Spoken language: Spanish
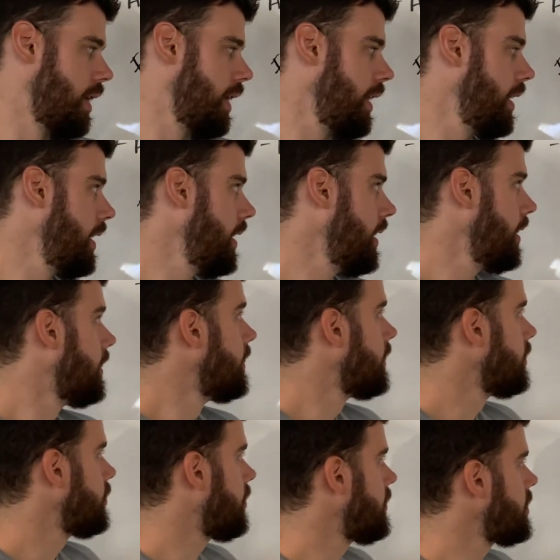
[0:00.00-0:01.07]
Eh,
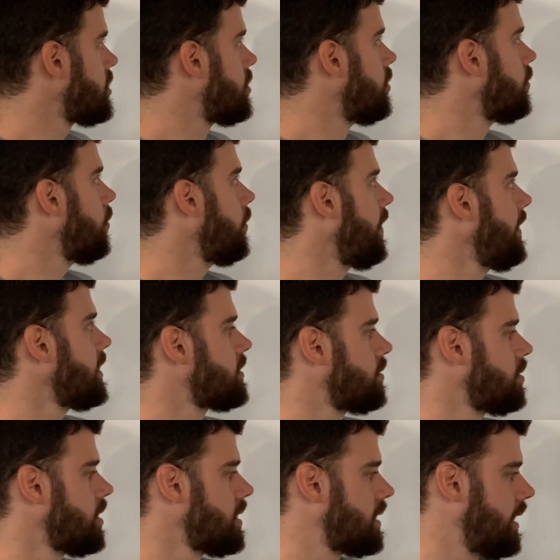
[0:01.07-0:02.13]
entonces, una de las
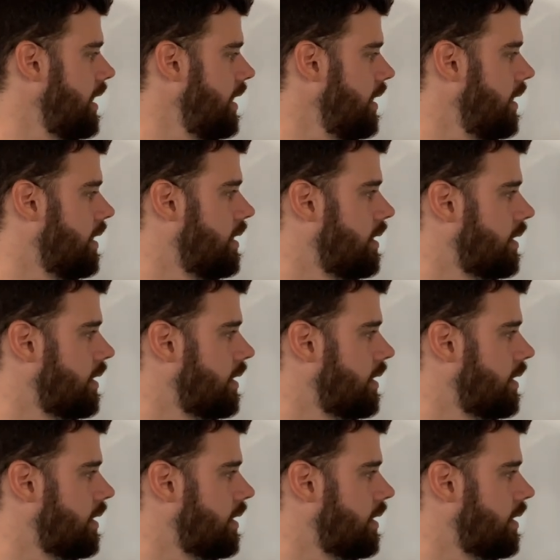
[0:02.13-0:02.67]
cosas que,